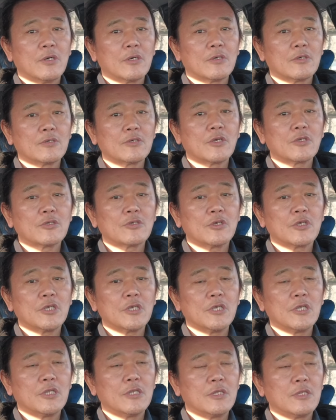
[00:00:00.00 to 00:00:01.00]

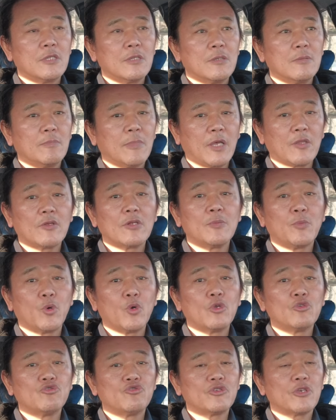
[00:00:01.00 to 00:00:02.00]
긍정적인 반응을
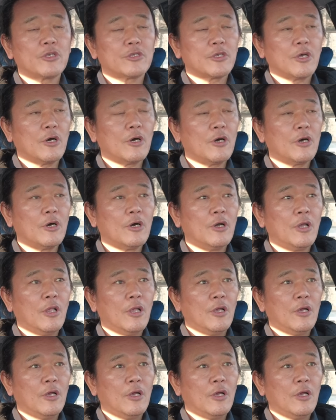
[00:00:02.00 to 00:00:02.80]
보여주셔서